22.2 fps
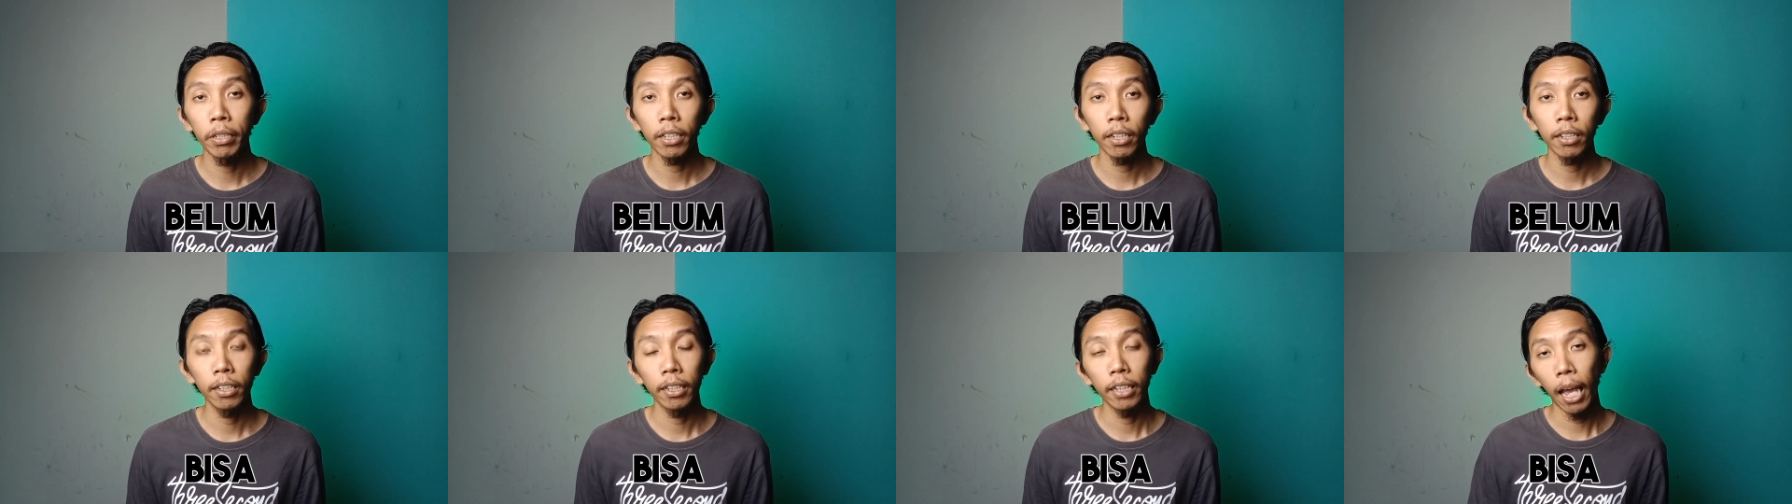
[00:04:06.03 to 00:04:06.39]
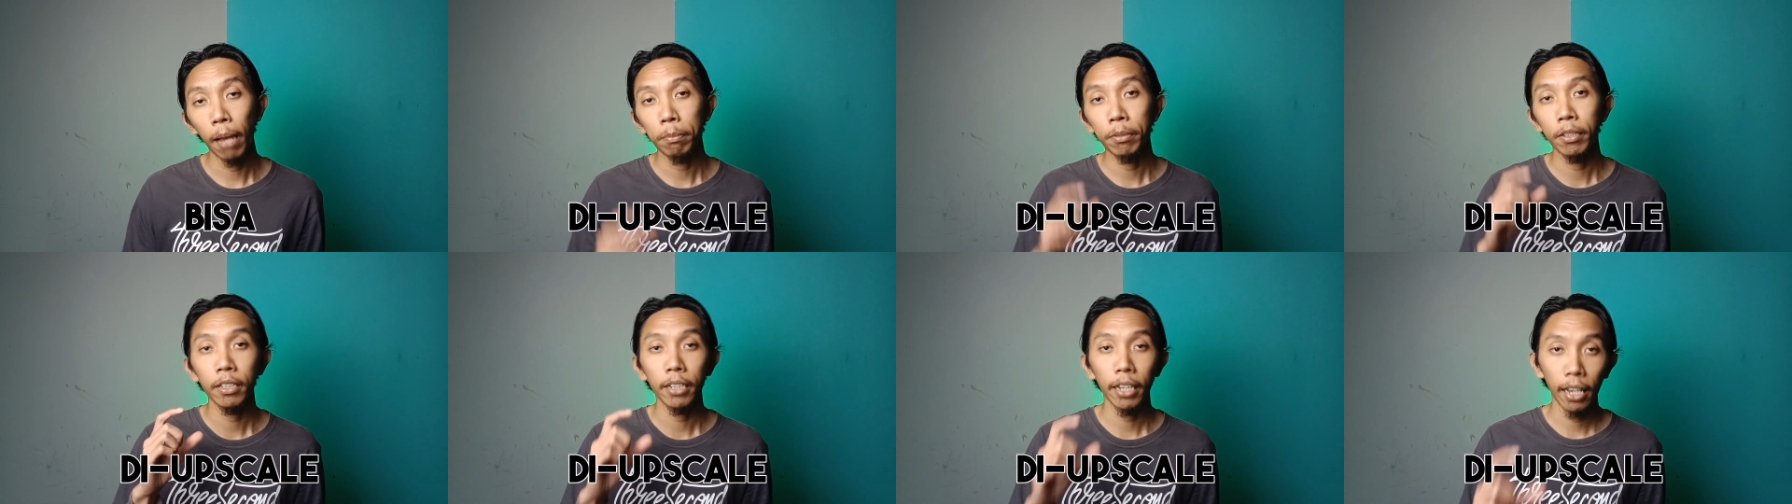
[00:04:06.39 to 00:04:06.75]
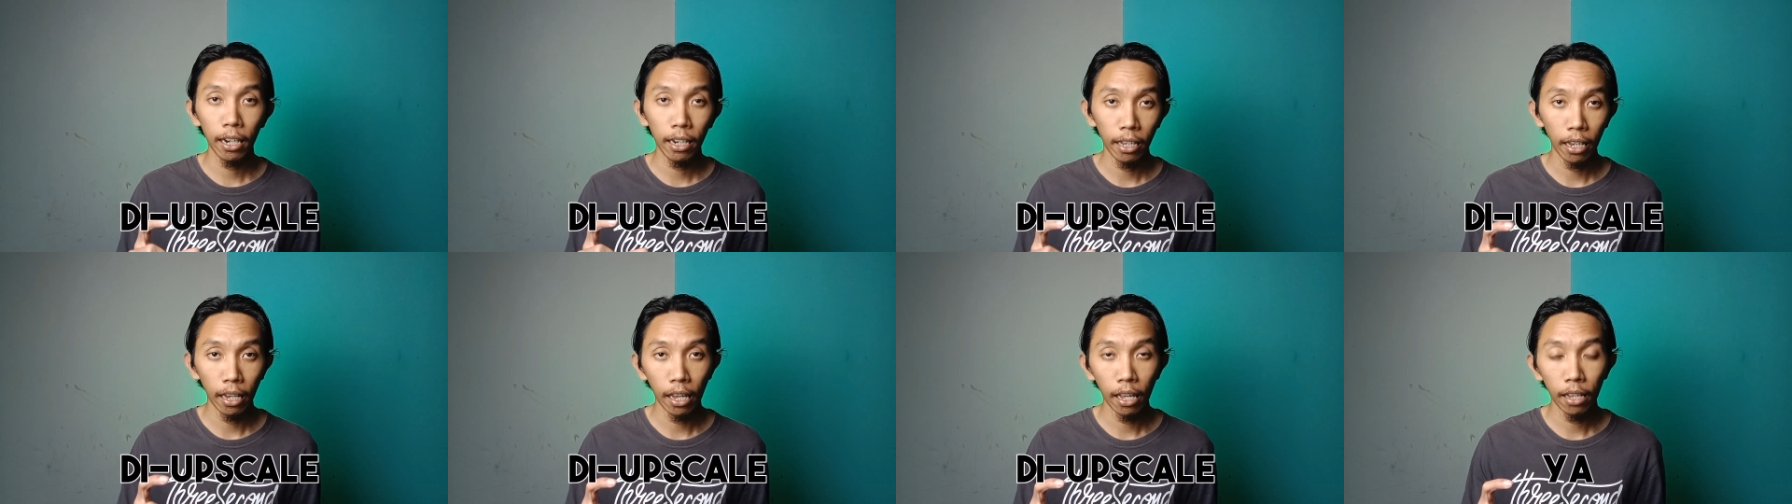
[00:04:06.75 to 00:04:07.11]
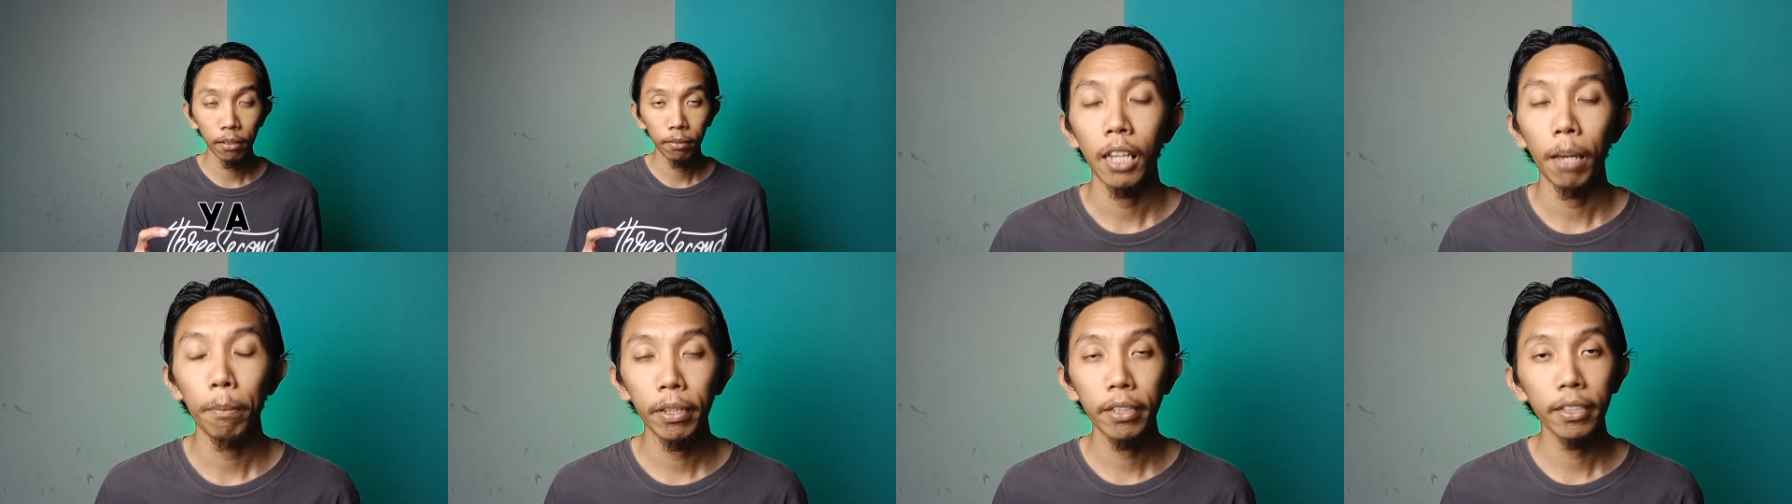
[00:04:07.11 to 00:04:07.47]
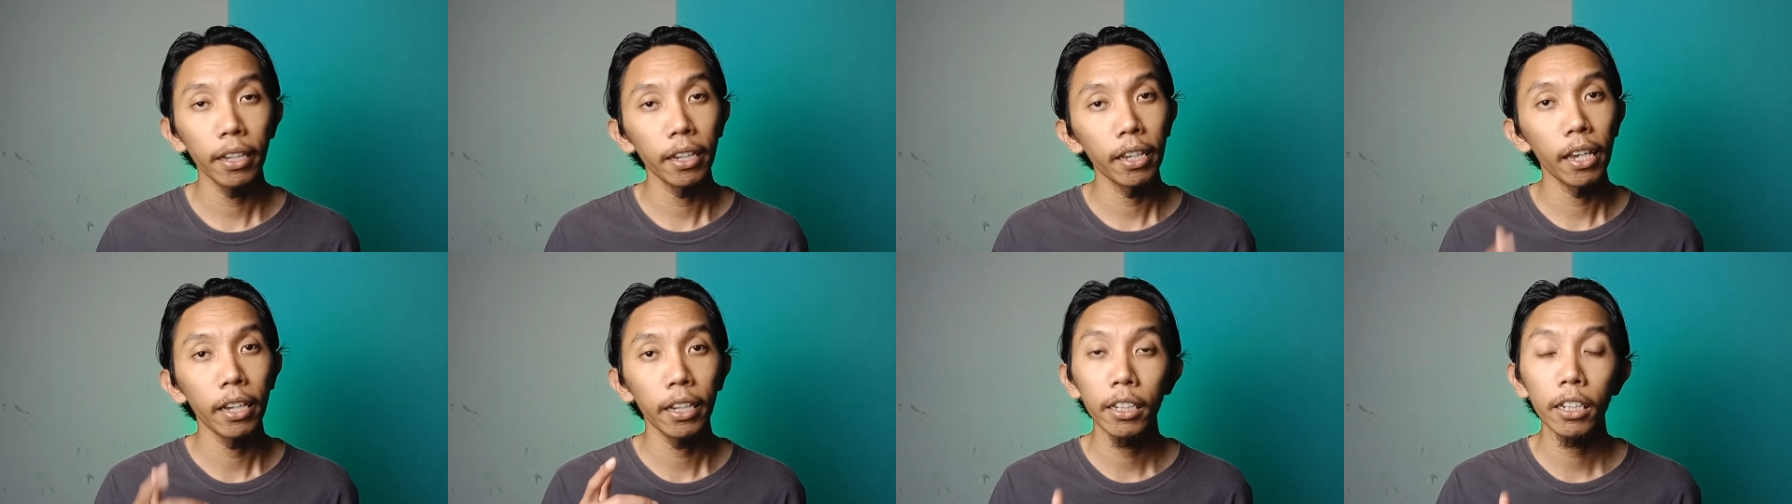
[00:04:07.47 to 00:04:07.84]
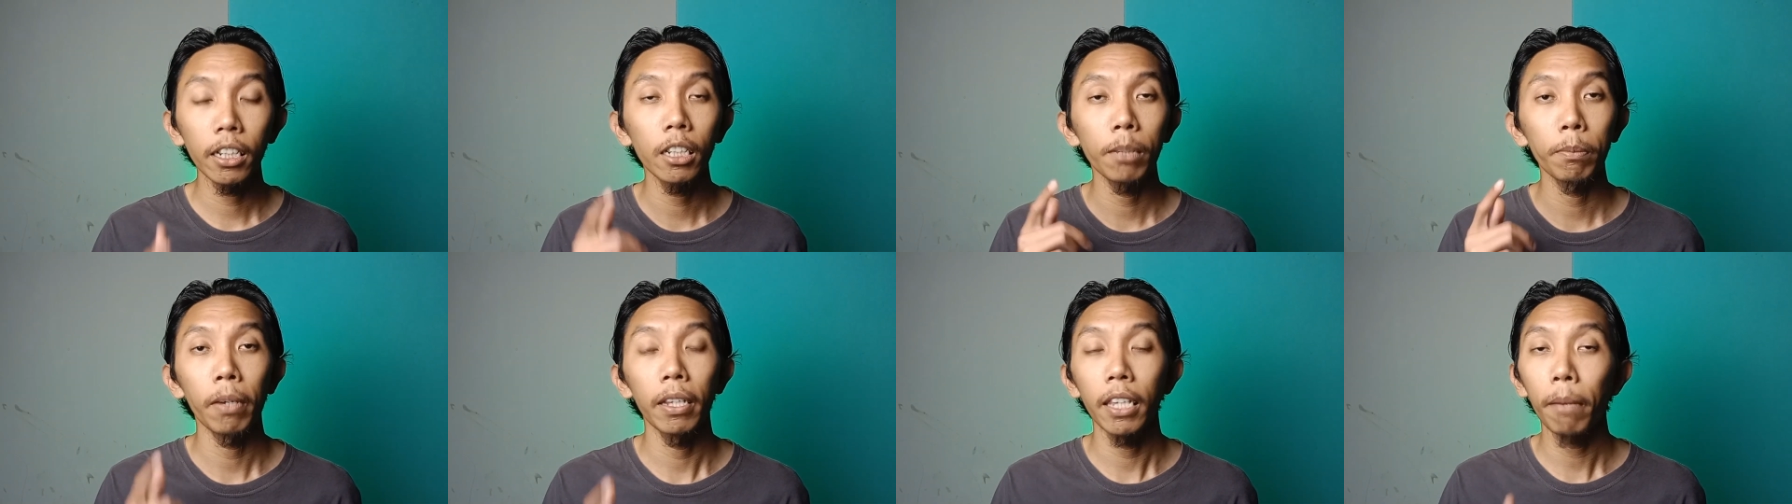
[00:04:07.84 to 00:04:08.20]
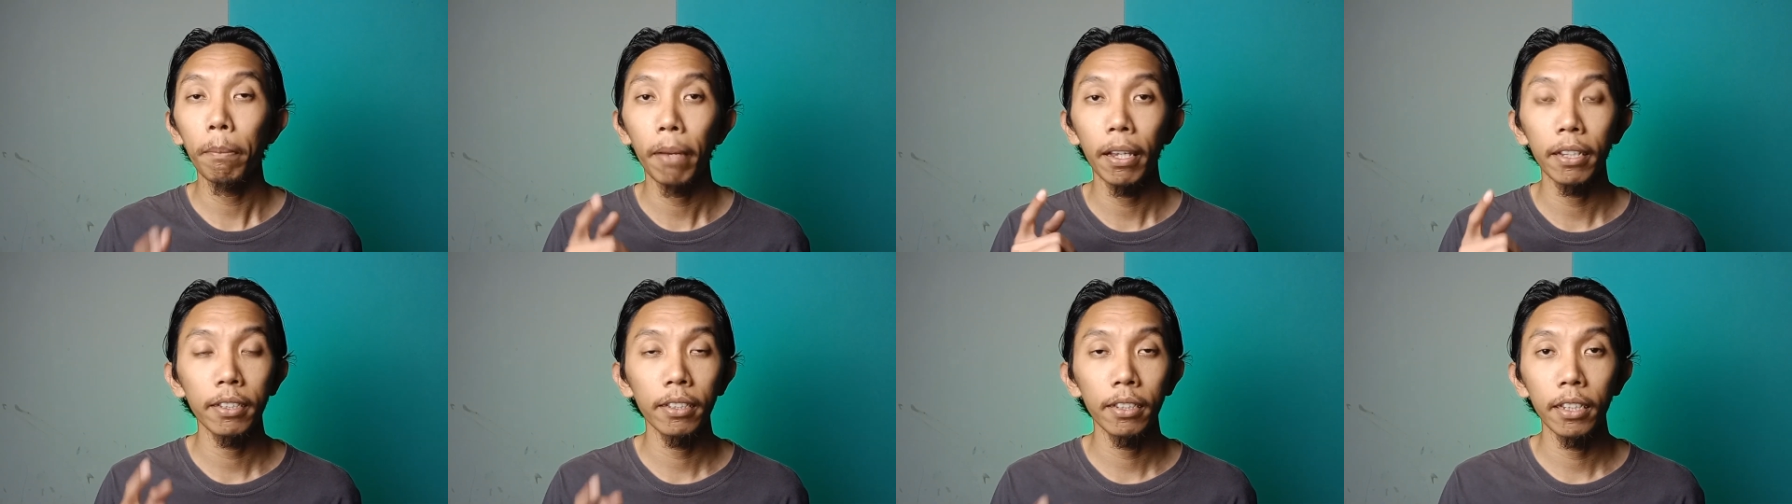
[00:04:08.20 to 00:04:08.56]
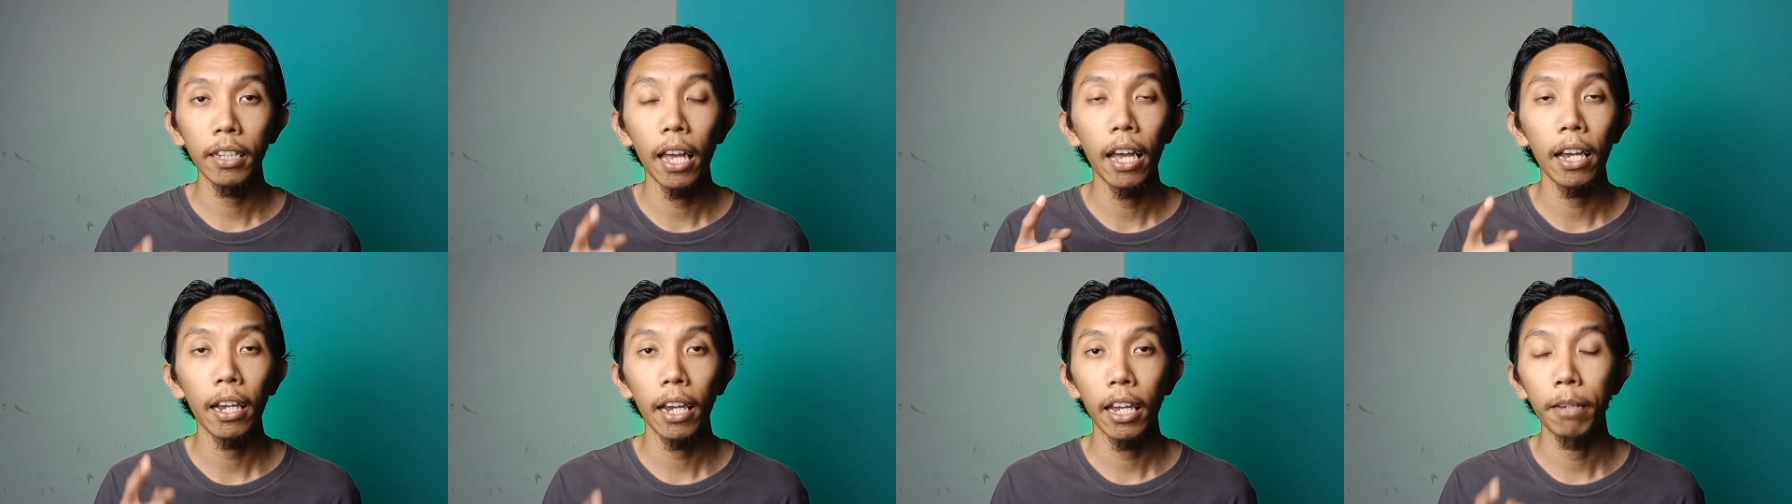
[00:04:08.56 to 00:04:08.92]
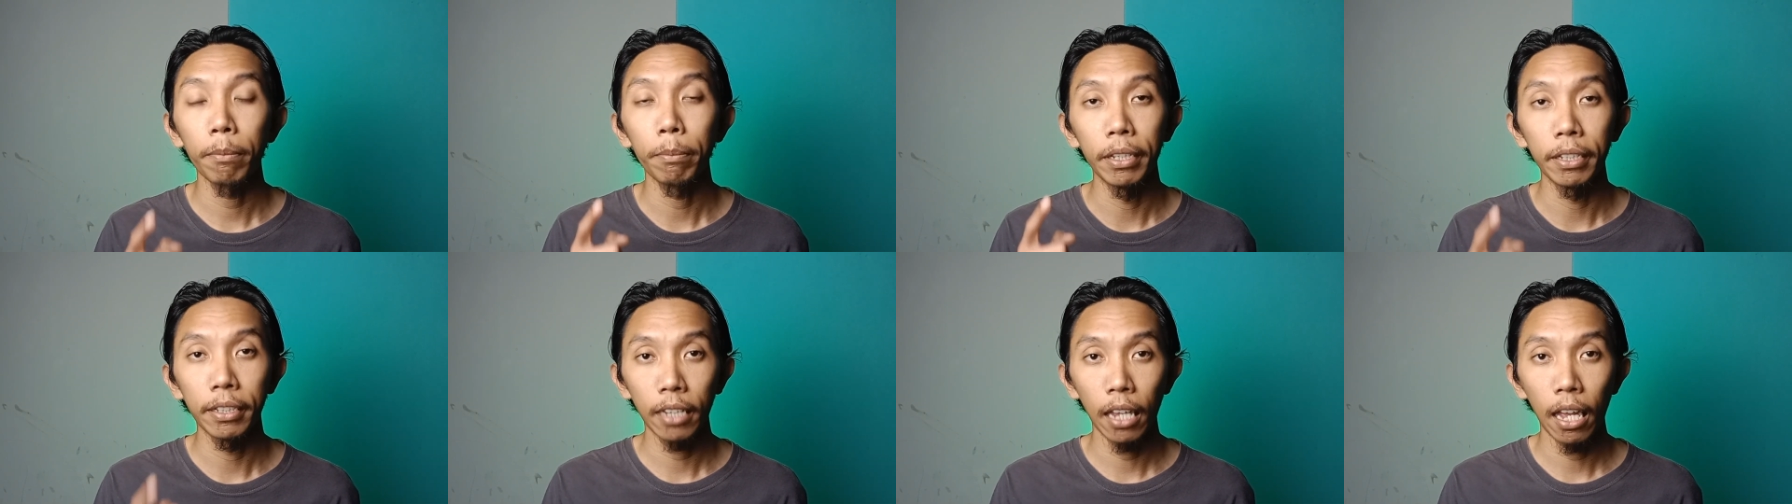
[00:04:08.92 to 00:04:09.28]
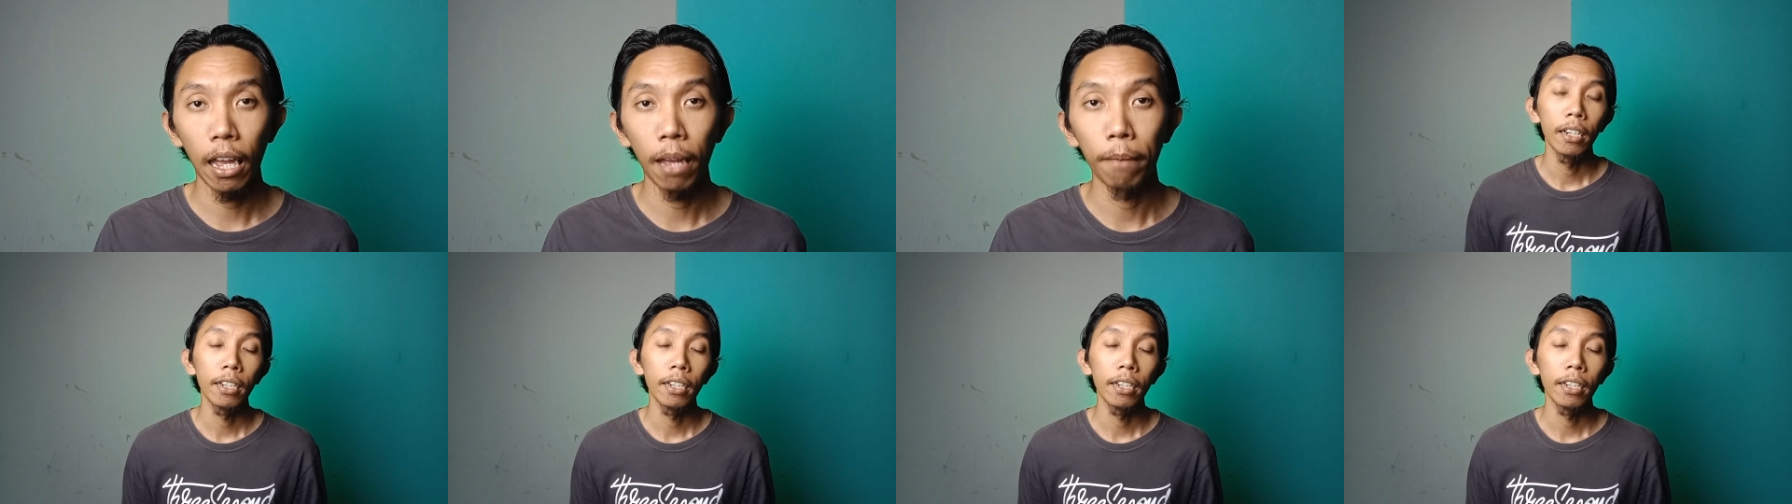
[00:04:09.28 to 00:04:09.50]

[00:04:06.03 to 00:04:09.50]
bisa di upscale ya tapi saya yakin kedepannya pasti akan bisa